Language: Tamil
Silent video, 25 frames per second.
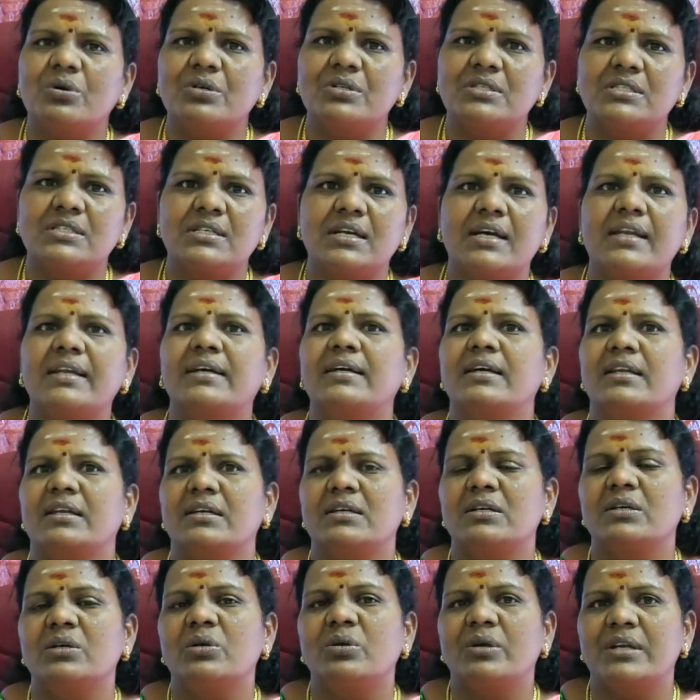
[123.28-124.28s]
கோச்சார
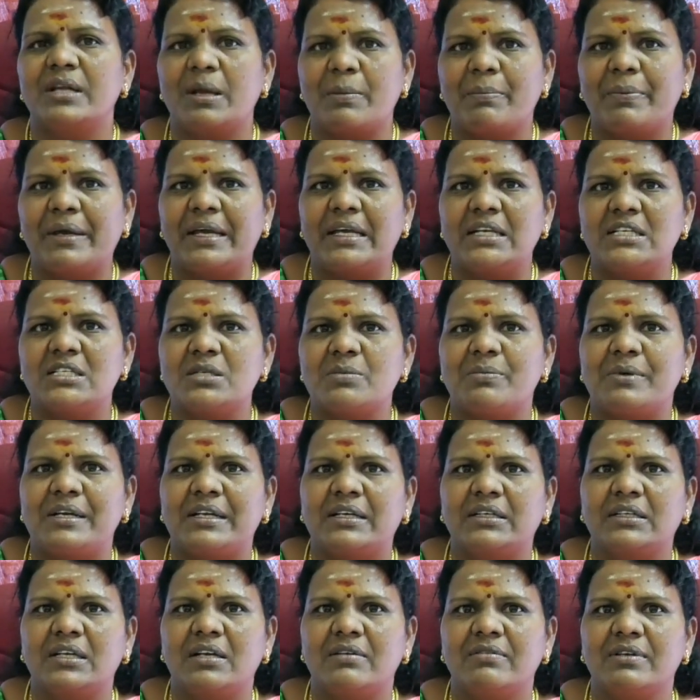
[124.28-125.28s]
கிரகங்களுடைய பயிற்சி
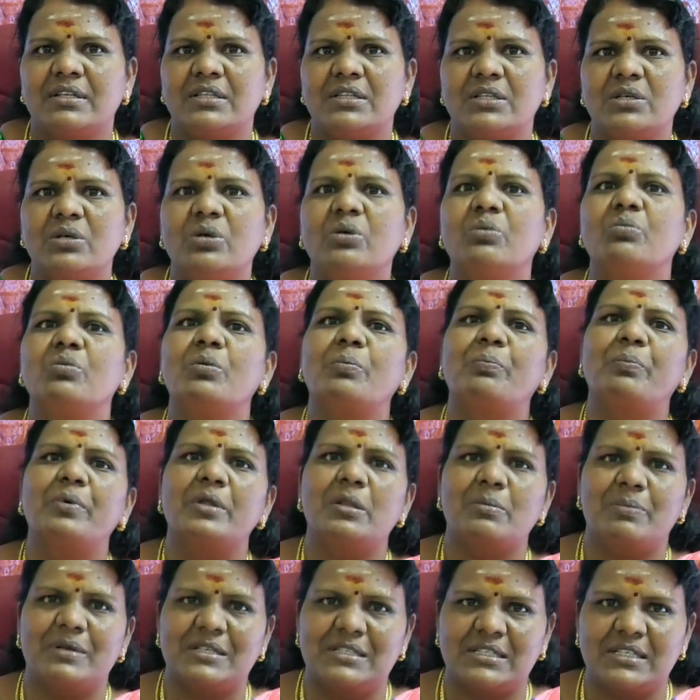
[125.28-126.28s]
பலன்கள் வந்து
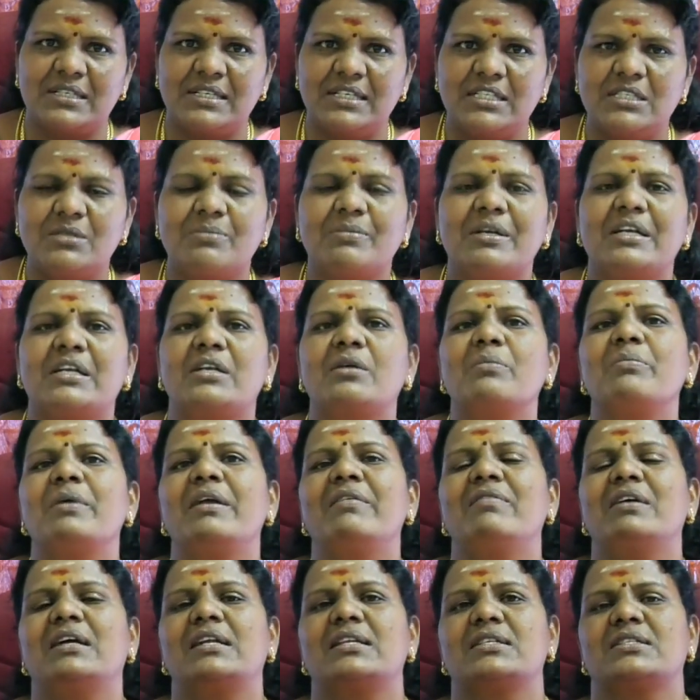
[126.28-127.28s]
முப்பது பர்சன்டேஜ்
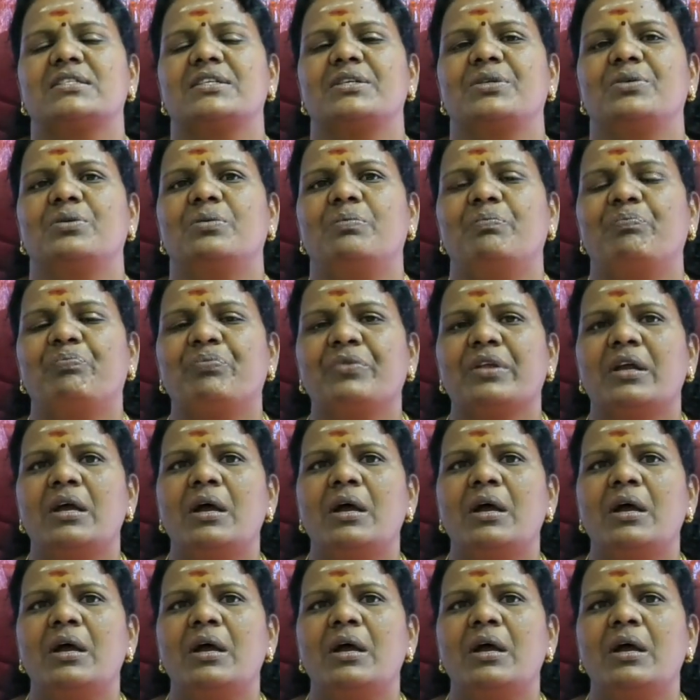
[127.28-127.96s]
மட்டுமே வேலை செய்யும்